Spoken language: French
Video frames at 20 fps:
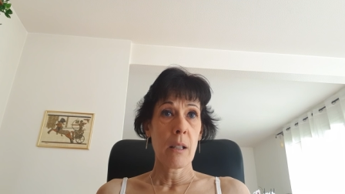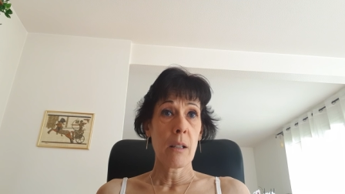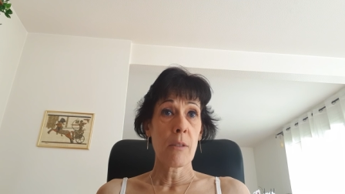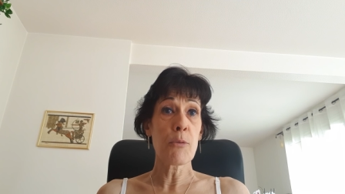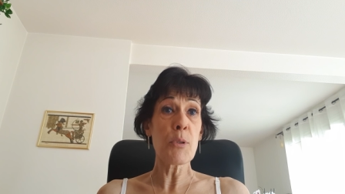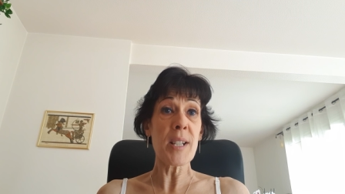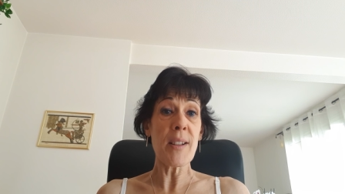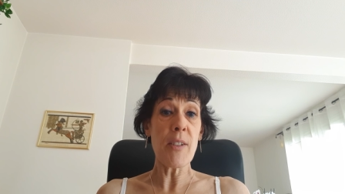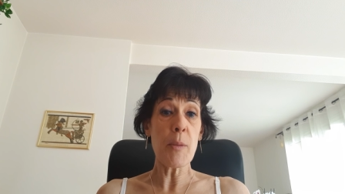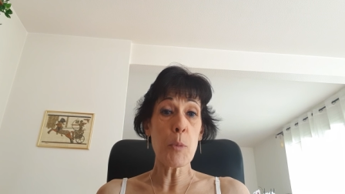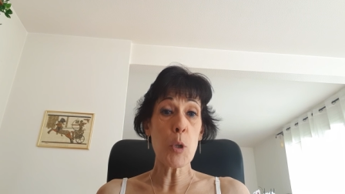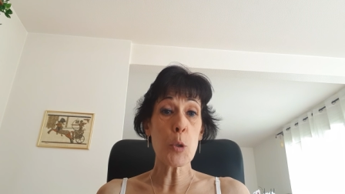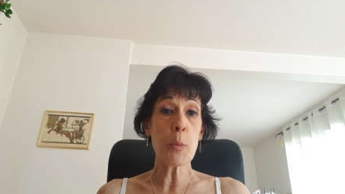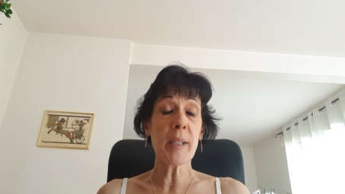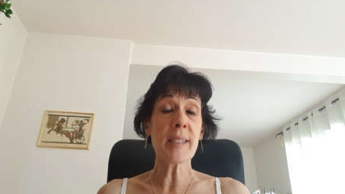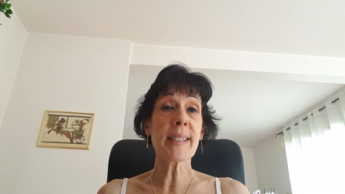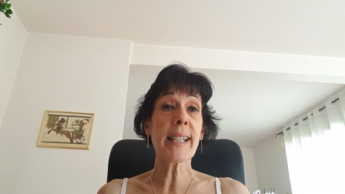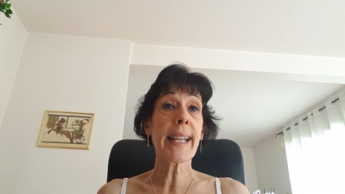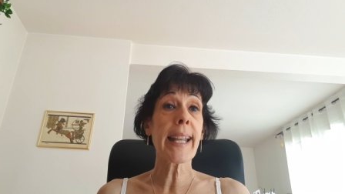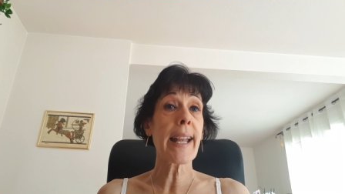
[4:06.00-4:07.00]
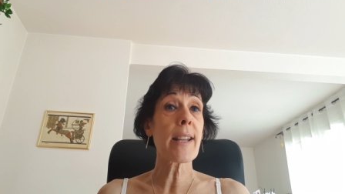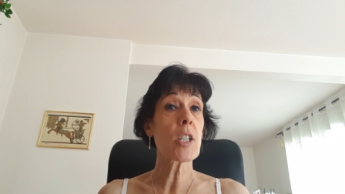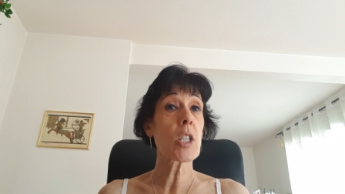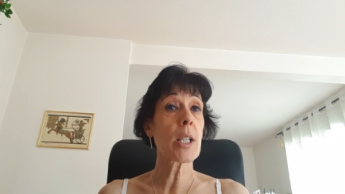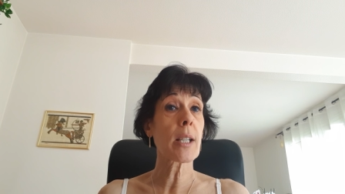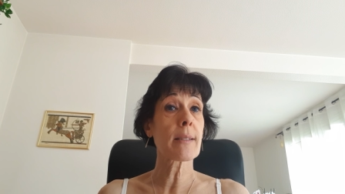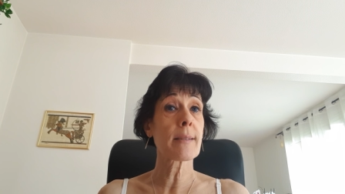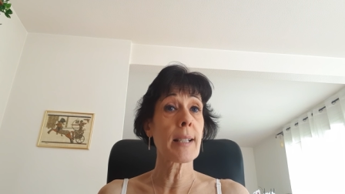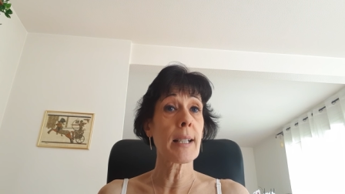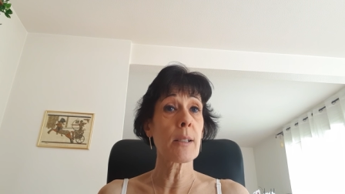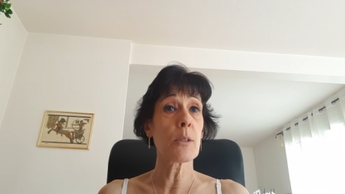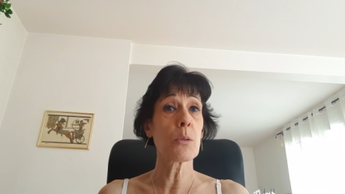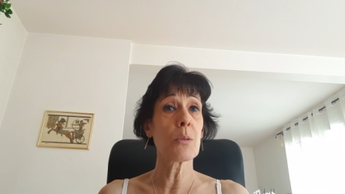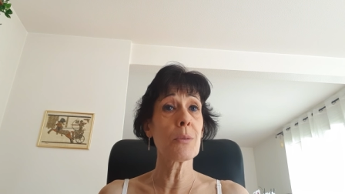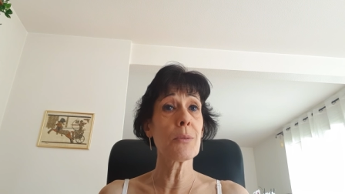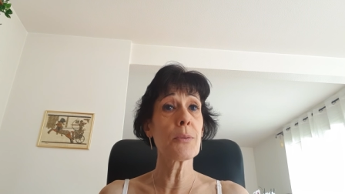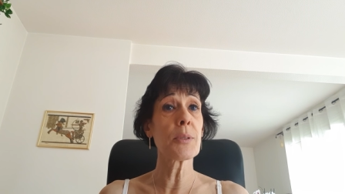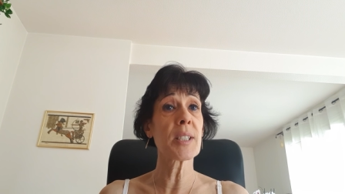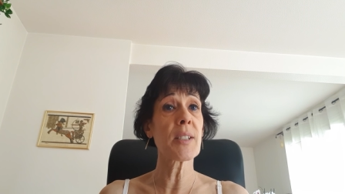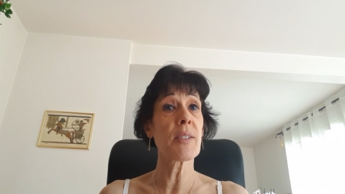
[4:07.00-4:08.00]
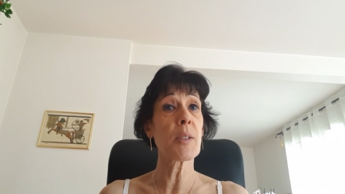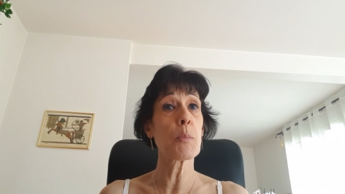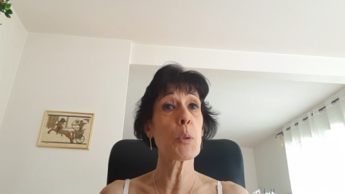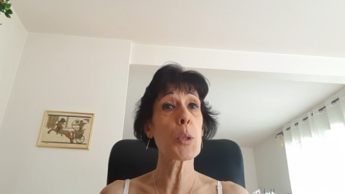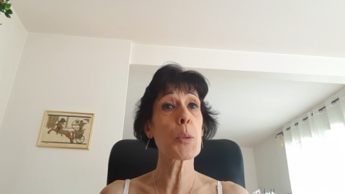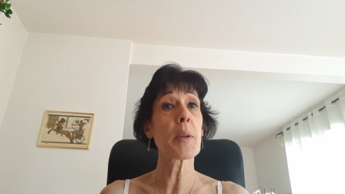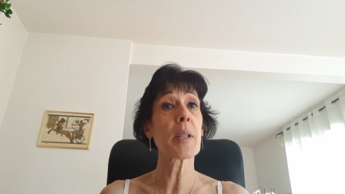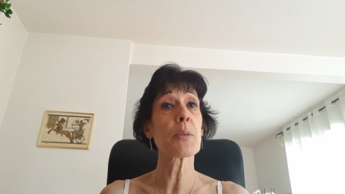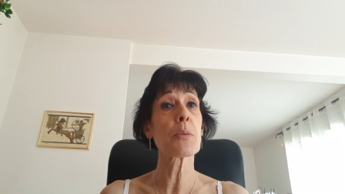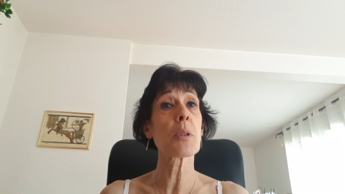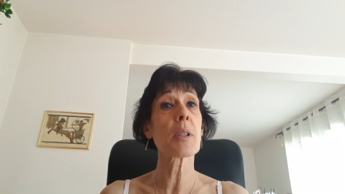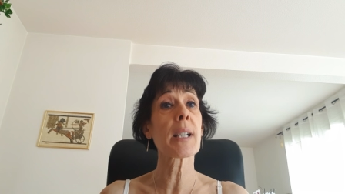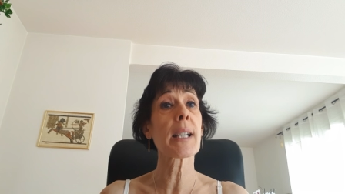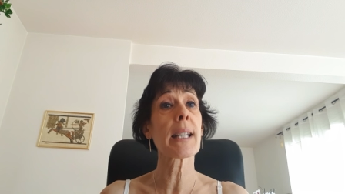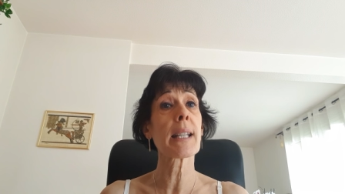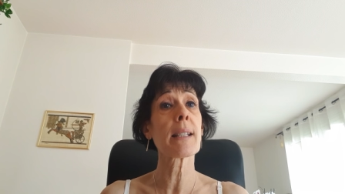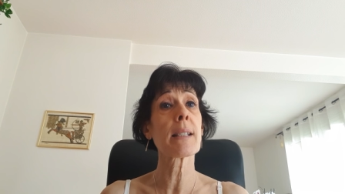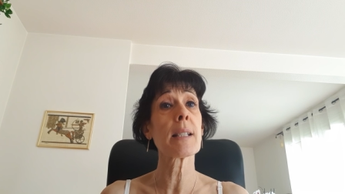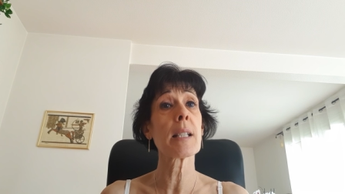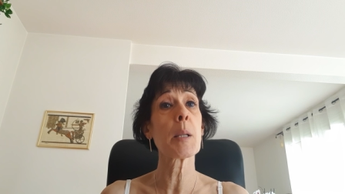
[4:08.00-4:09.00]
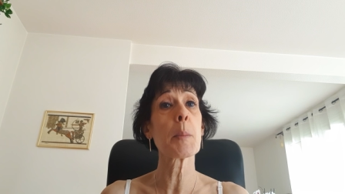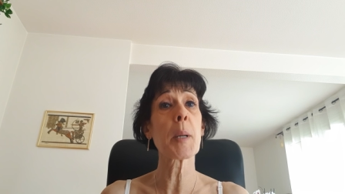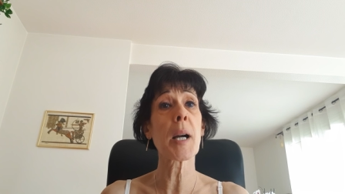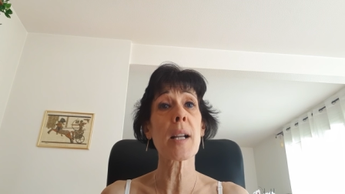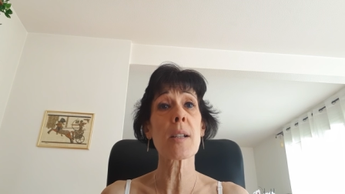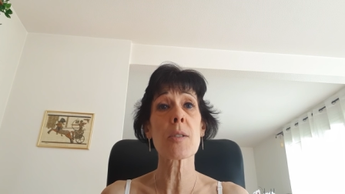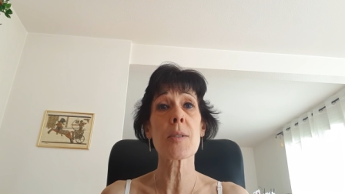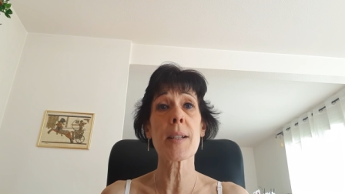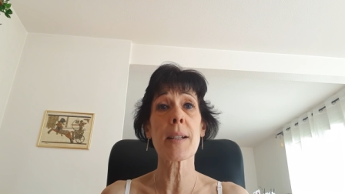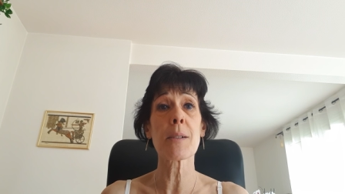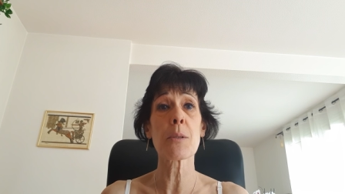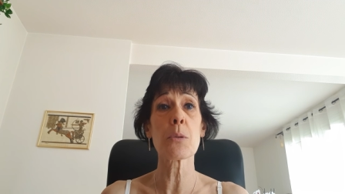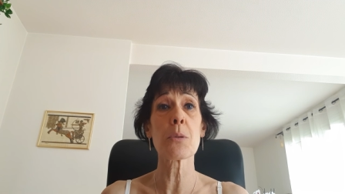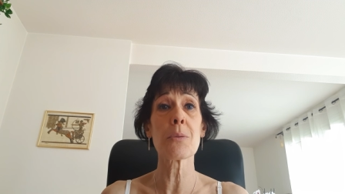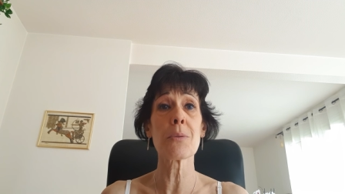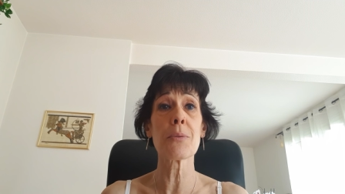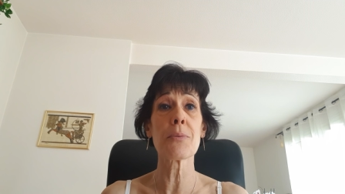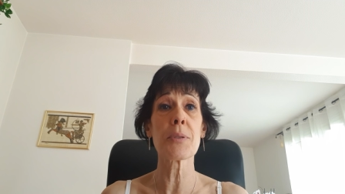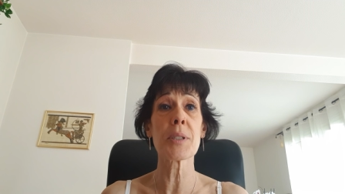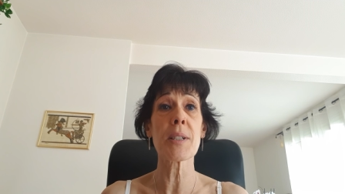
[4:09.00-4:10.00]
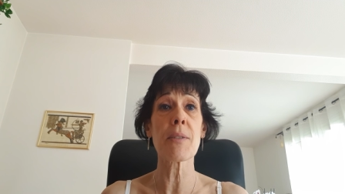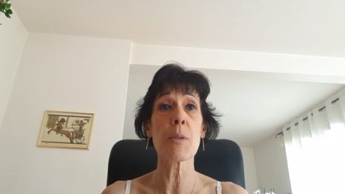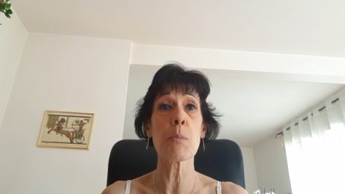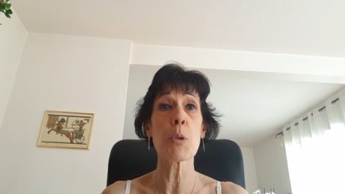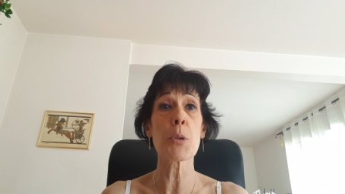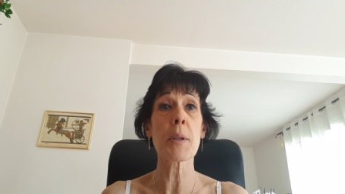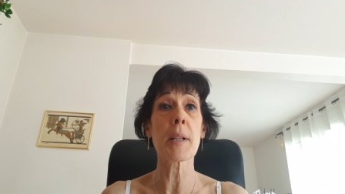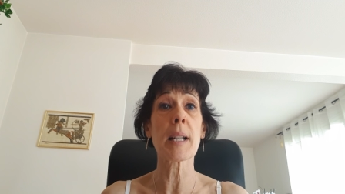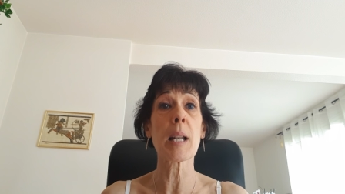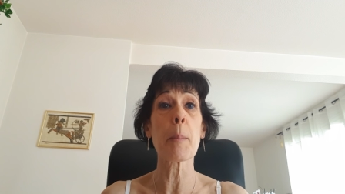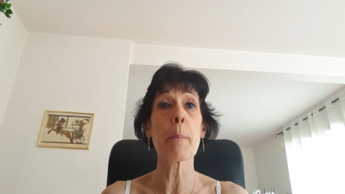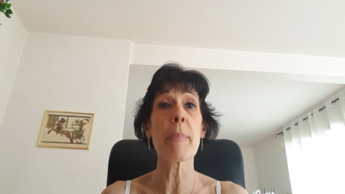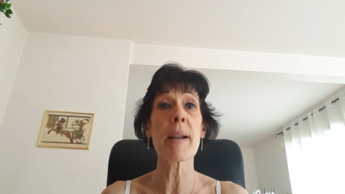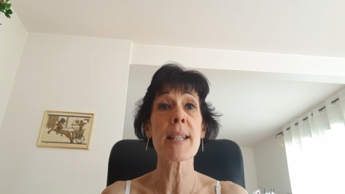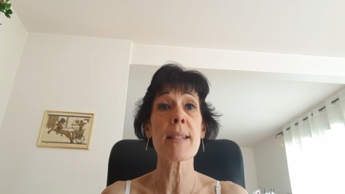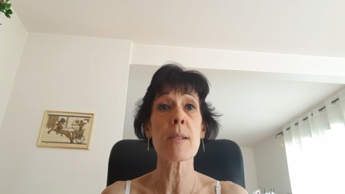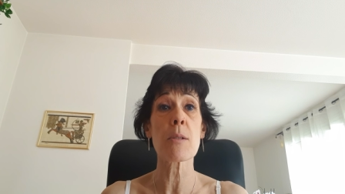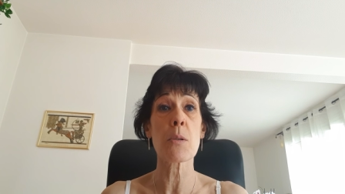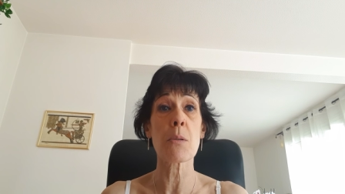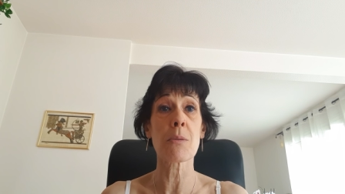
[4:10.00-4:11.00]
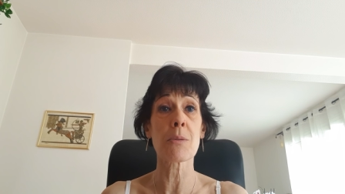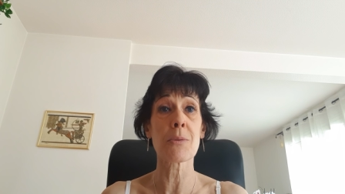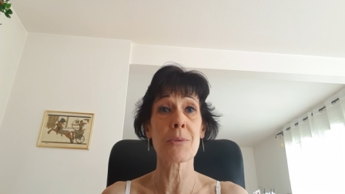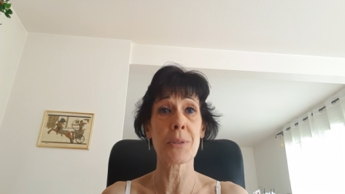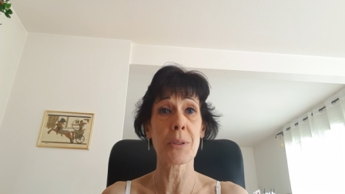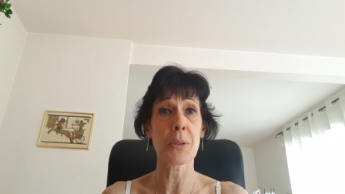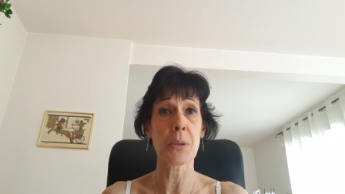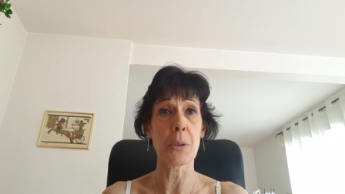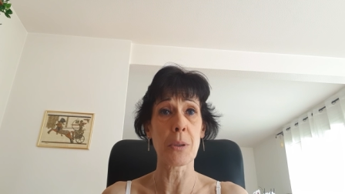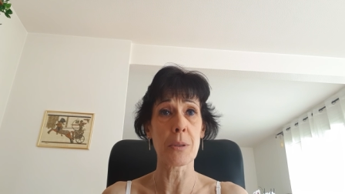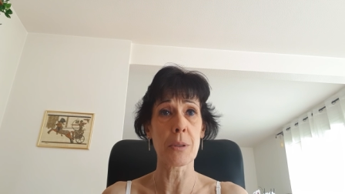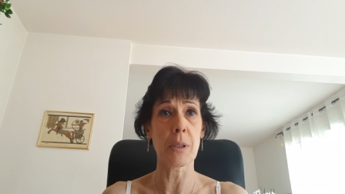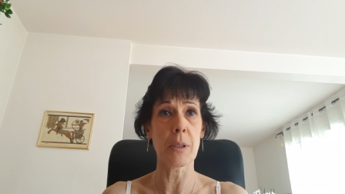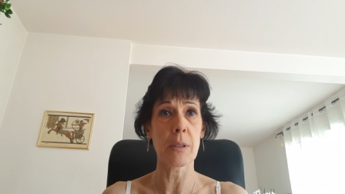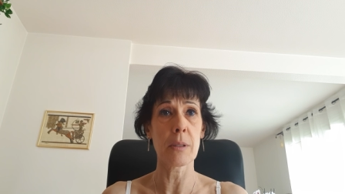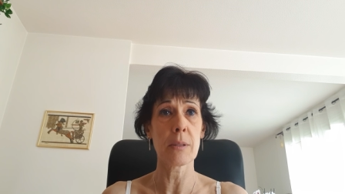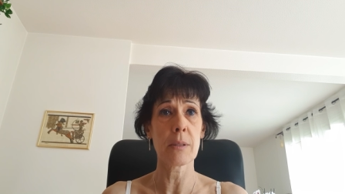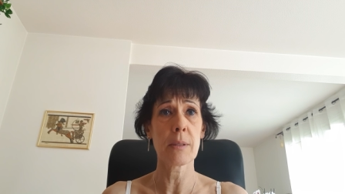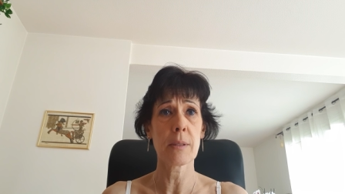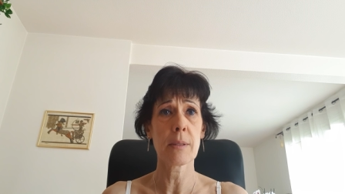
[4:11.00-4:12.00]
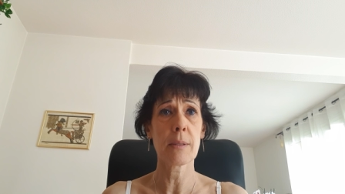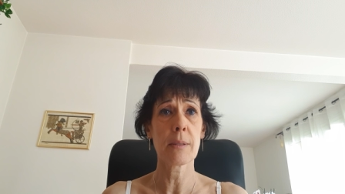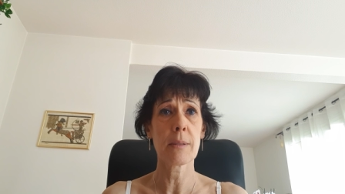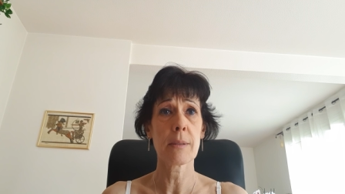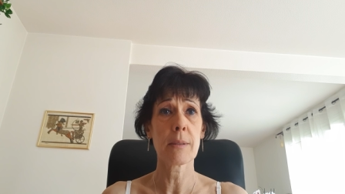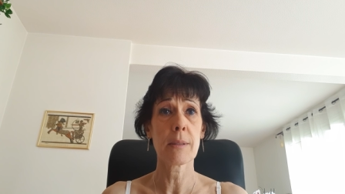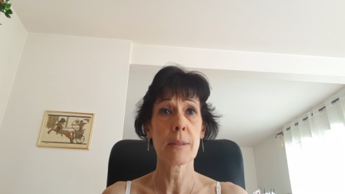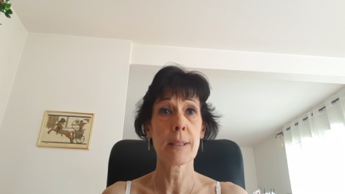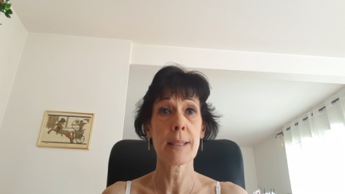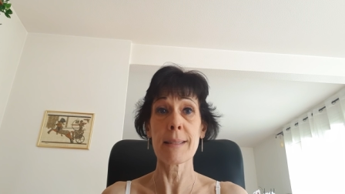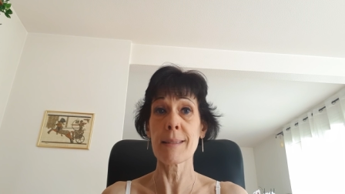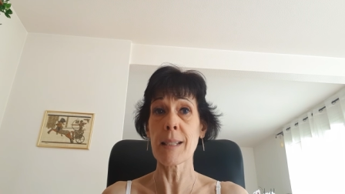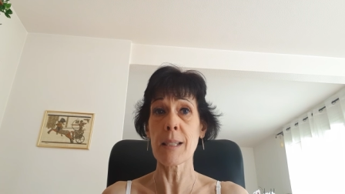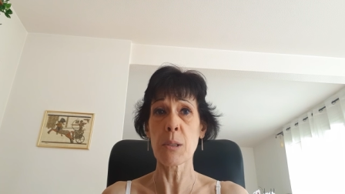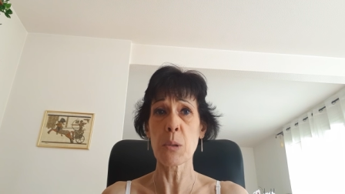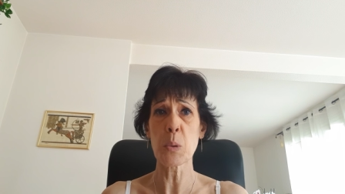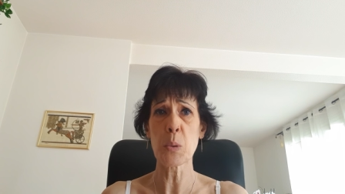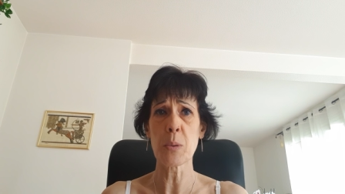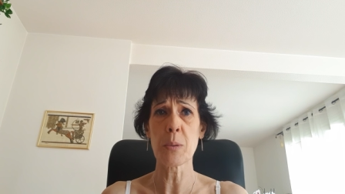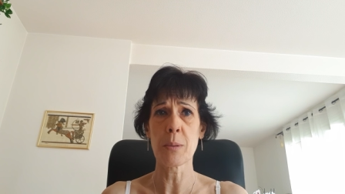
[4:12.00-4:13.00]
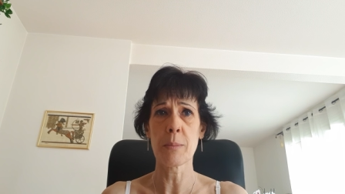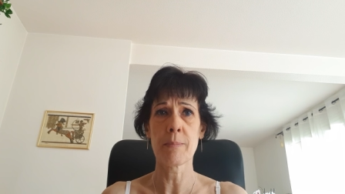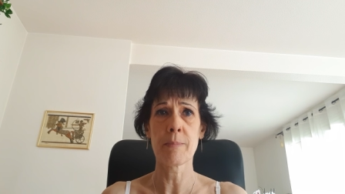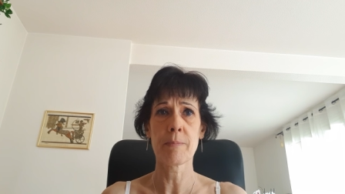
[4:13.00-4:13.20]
Vous avez besoin de réagir d'un coup, vous avez besoin du rééquilibrage d'un coup, vous avez besoin de la passion de votre autre d'un coup.